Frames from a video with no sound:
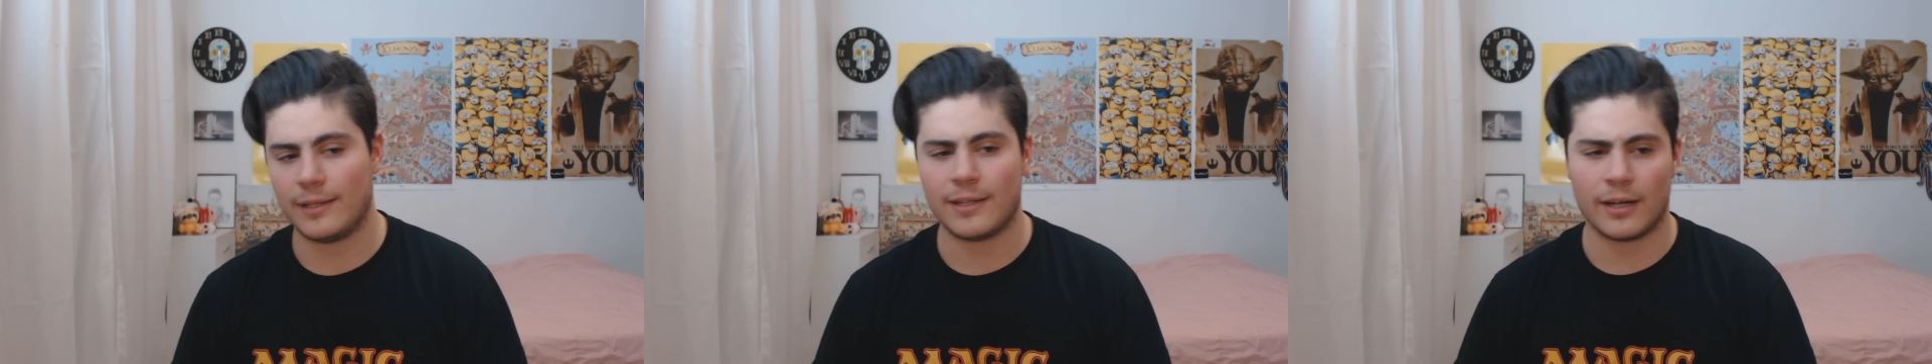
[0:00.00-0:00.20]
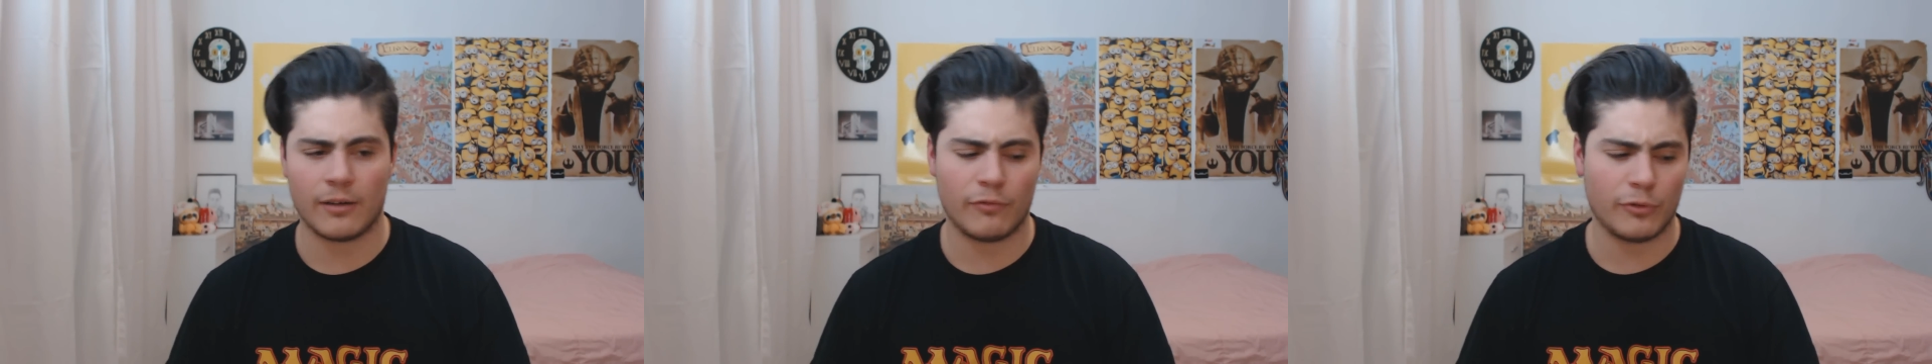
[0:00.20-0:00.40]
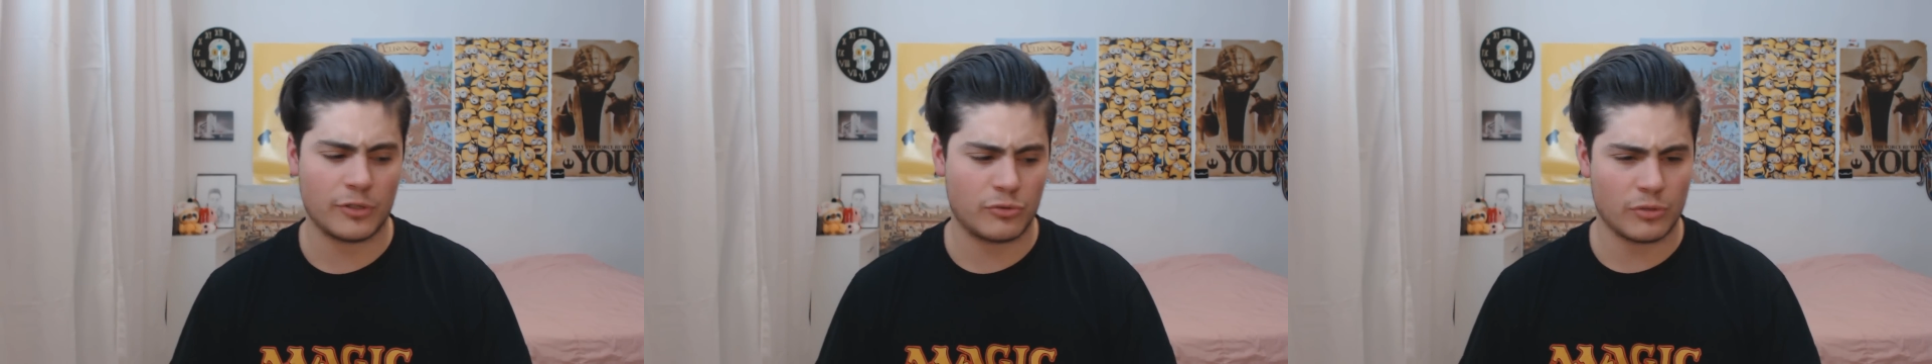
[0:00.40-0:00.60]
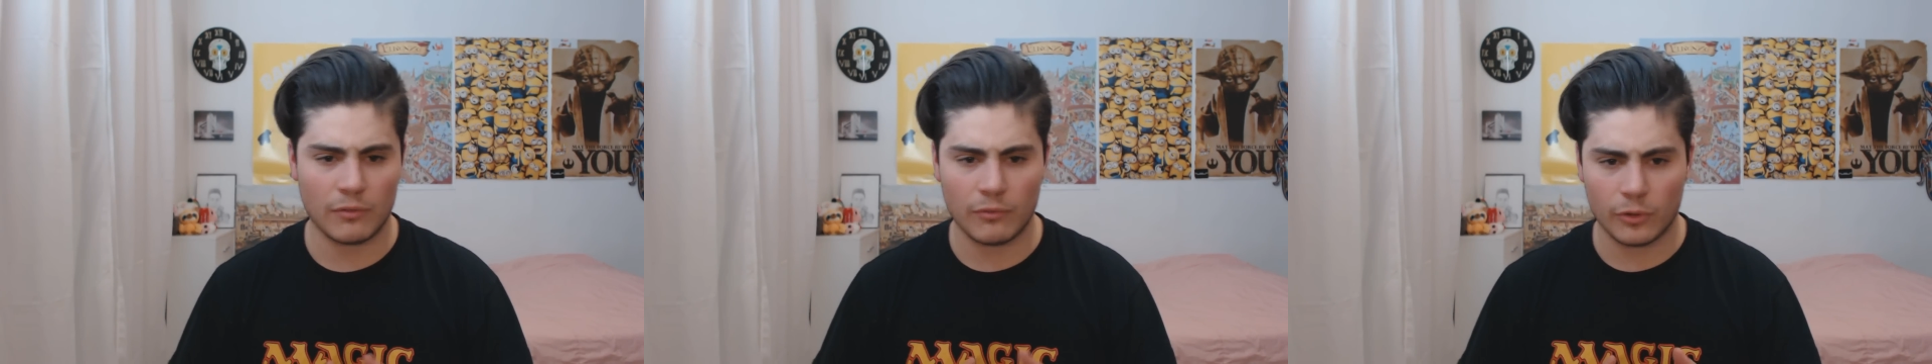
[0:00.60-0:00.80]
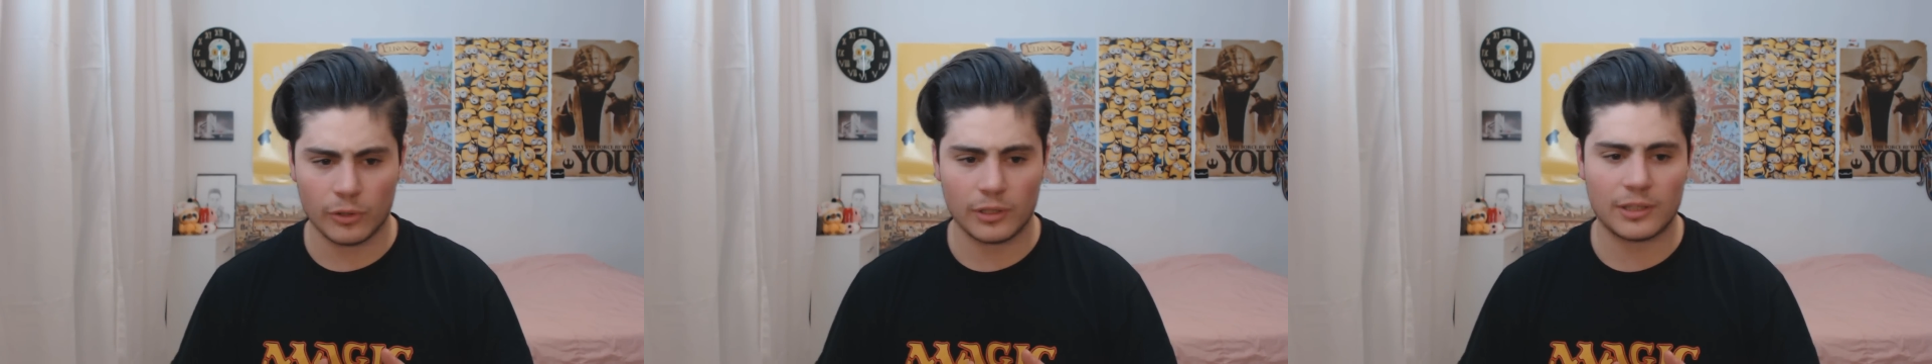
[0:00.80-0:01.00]
tranne forse una
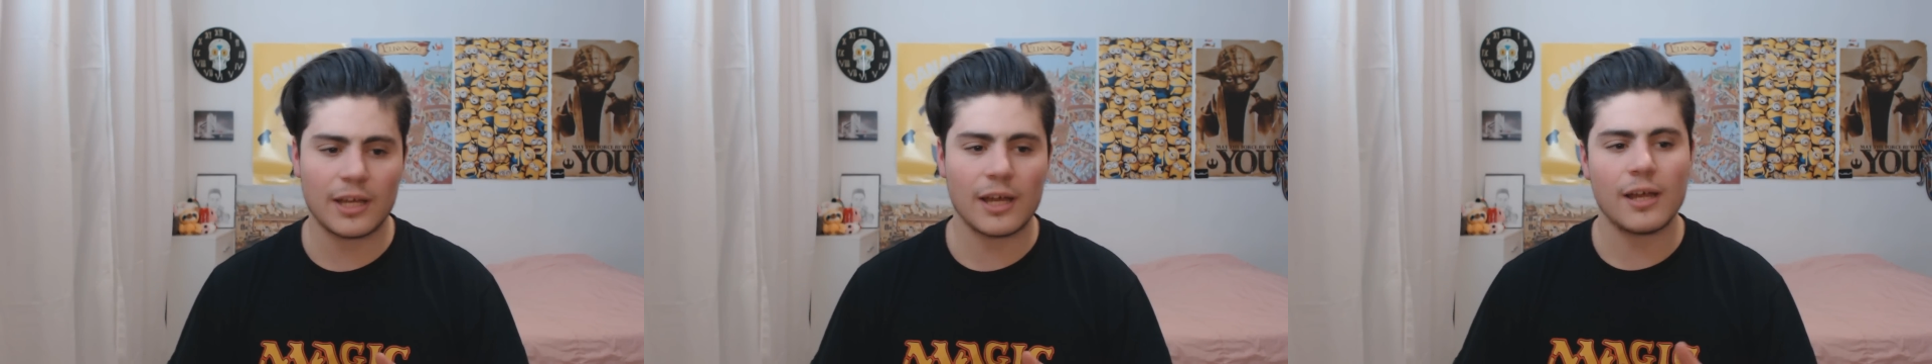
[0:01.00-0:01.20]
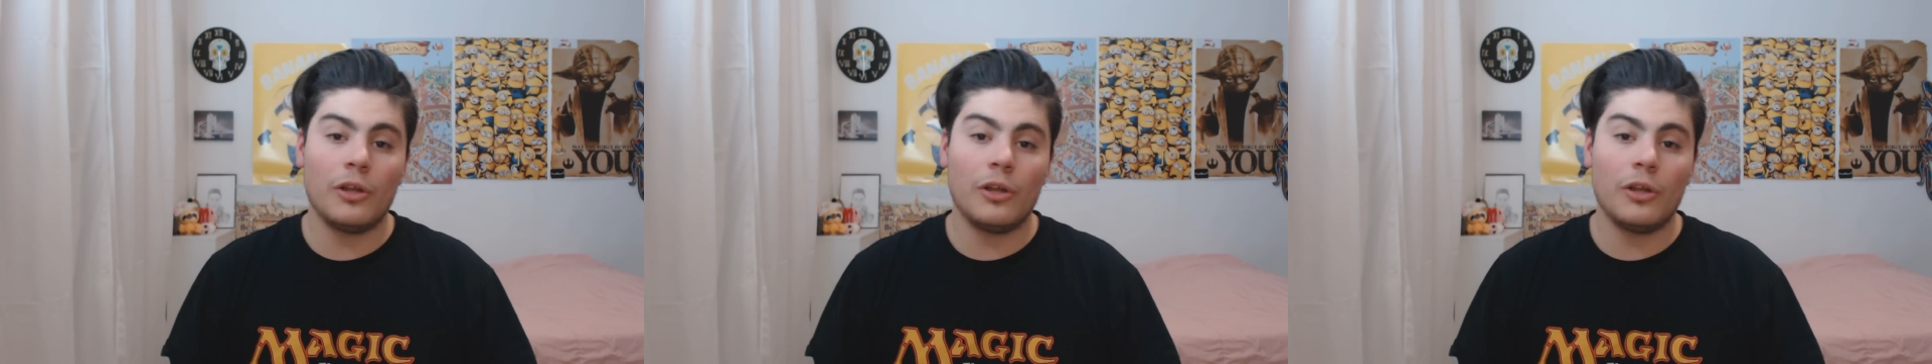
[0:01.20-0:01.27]
volta.